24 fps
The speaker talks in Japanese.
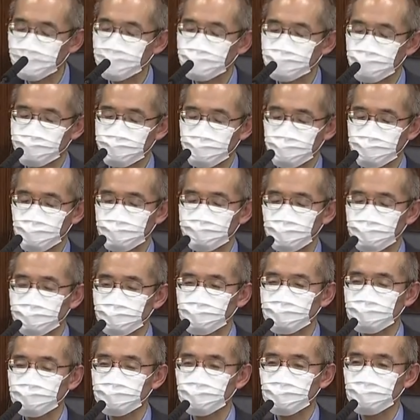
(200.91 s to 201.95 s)
さまざま
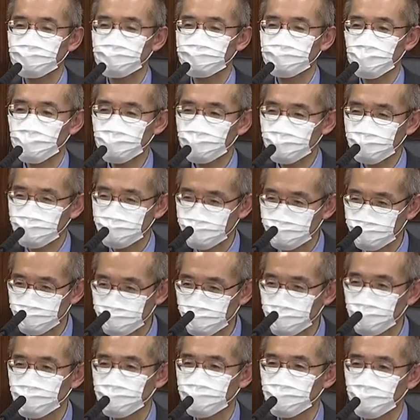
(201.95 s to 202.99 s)
な理念の中でです
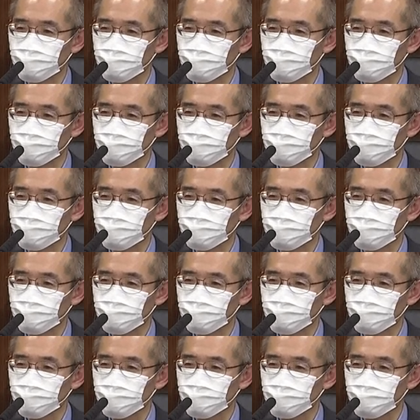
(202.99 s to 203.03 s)
ね